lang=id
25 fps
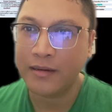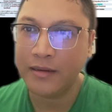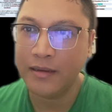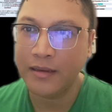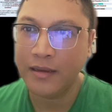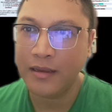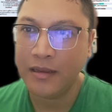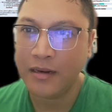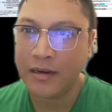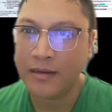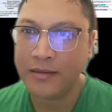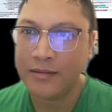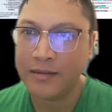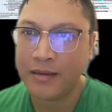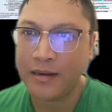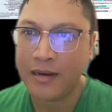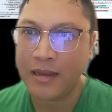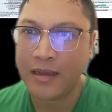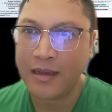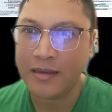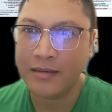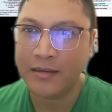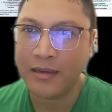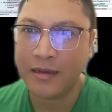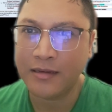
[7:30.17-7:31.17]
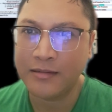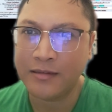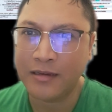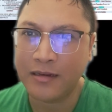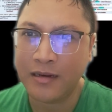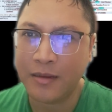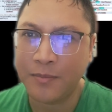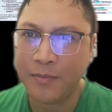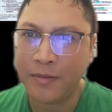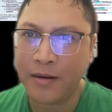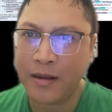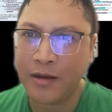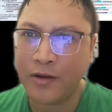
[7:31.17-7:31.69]
ya risalah anjang
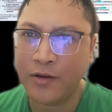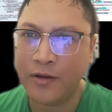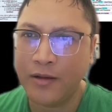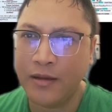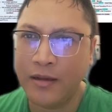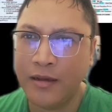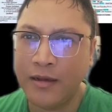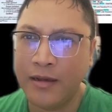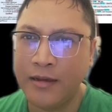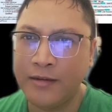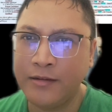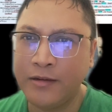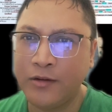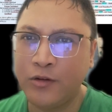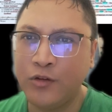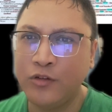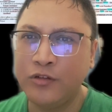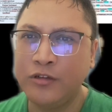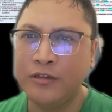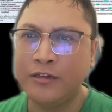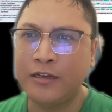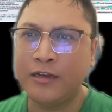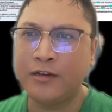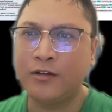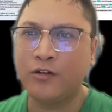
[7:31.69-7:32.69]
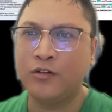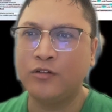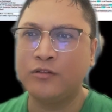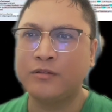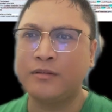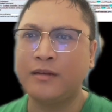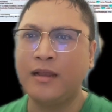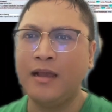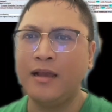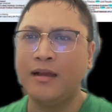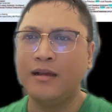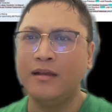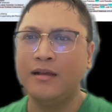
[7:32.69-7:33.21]
sana prak eksekusi eh, dan
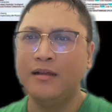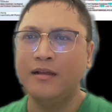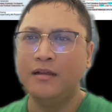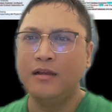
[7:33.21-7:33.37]
kontrak